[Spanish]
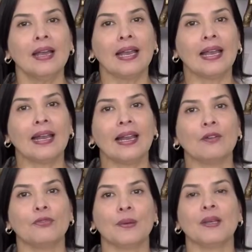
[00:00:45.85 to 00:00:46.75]
eh, la
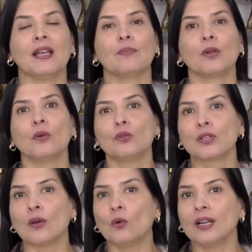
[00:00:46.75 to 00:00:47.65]
enfermedad
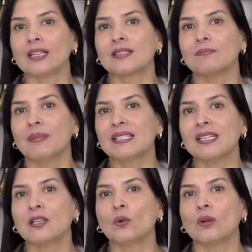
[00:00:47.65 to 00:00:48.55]
produce unas
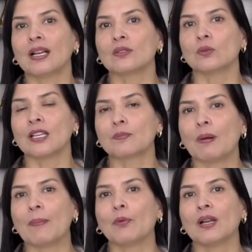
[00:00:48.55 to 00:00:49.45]
vesículas, unas
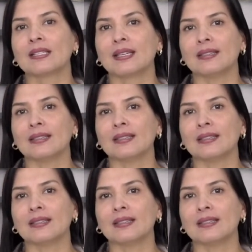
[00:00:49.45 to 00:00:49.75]
pápulas que